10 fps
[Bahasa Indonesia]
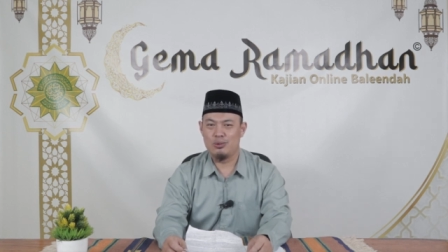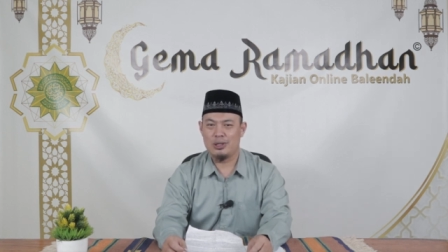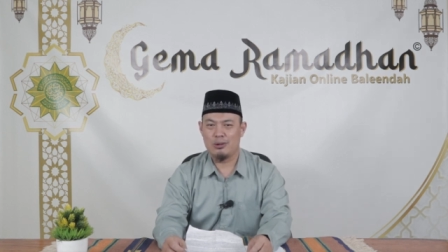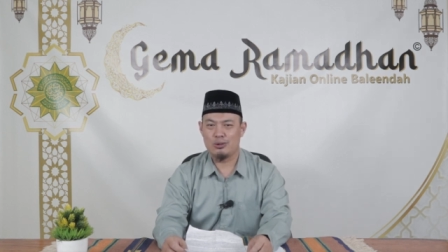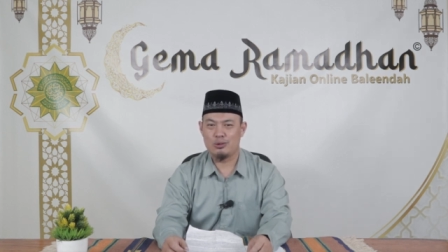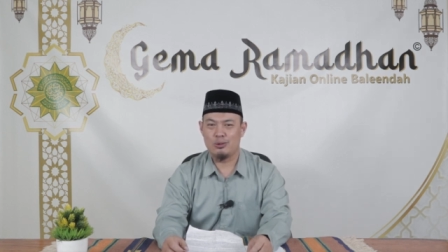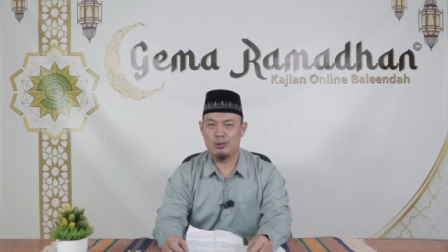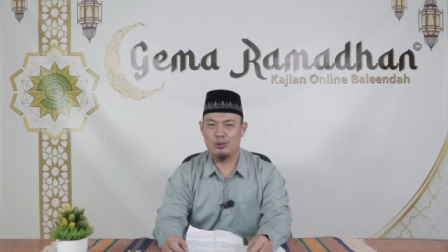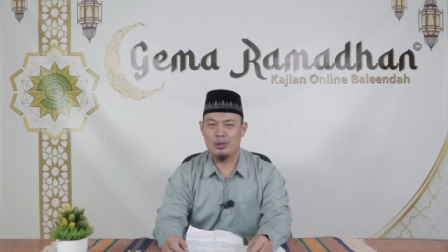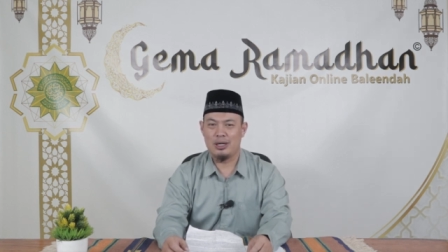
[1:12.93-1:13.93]

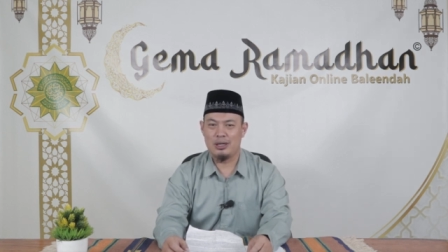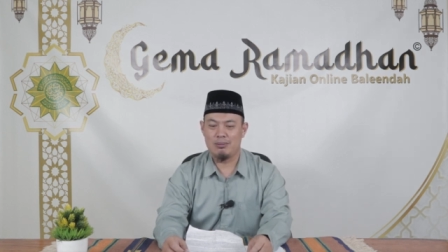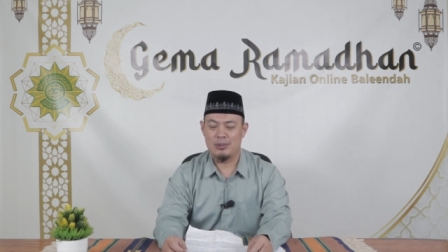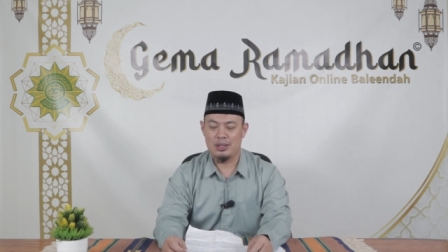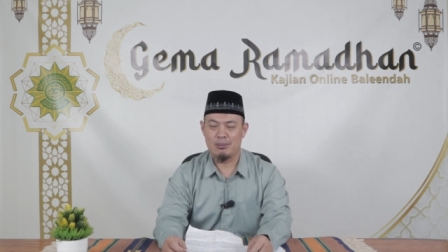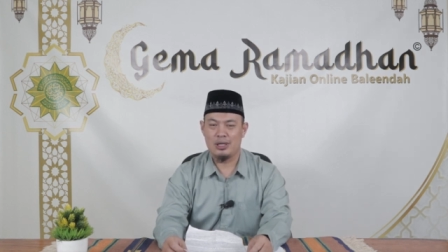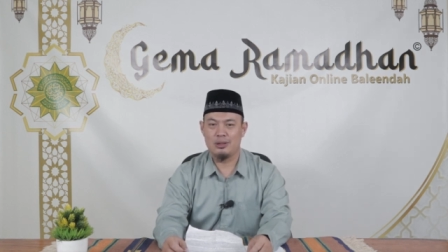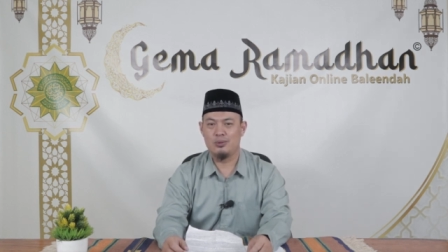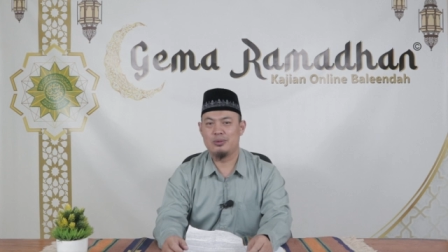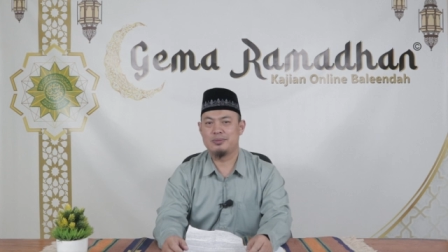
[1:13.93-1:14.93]
ورسوله اما بعد